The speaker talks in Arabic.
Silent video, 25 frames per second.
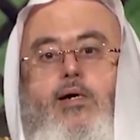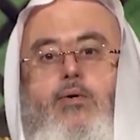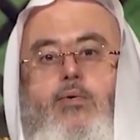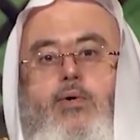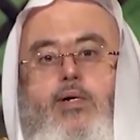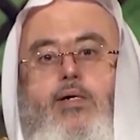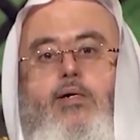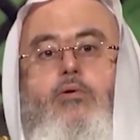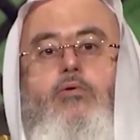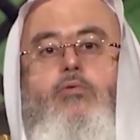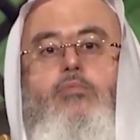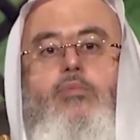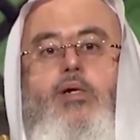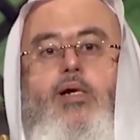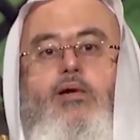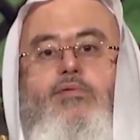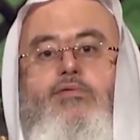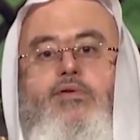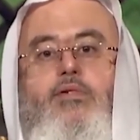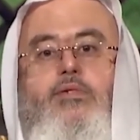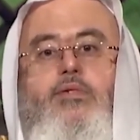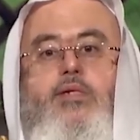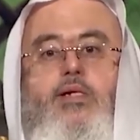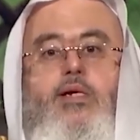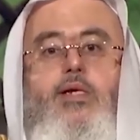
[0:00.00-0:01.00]
ويوم
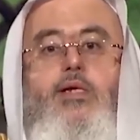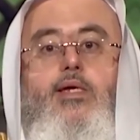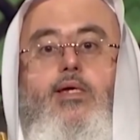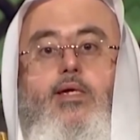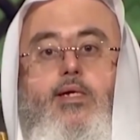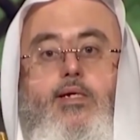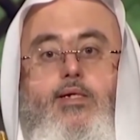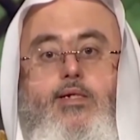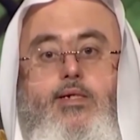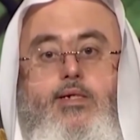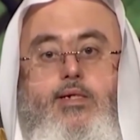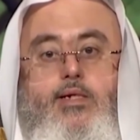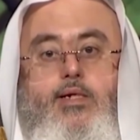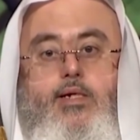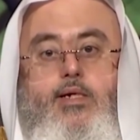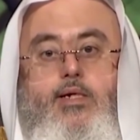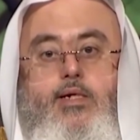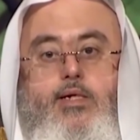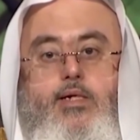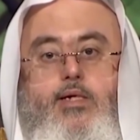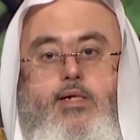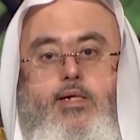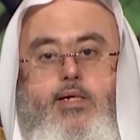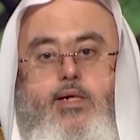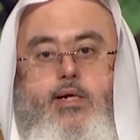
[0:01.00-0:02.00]
الفطر
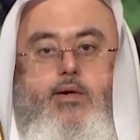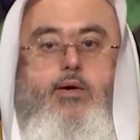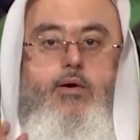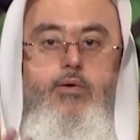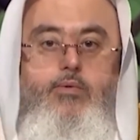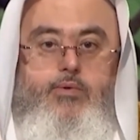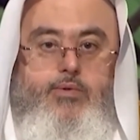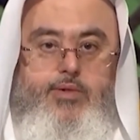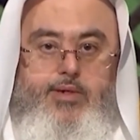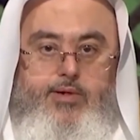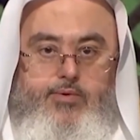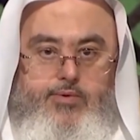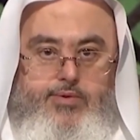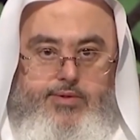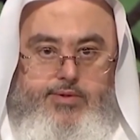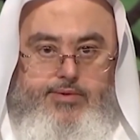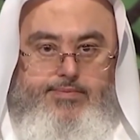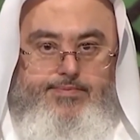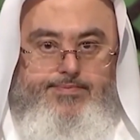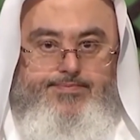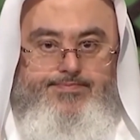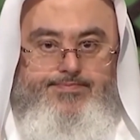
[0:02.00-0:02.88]
راو داود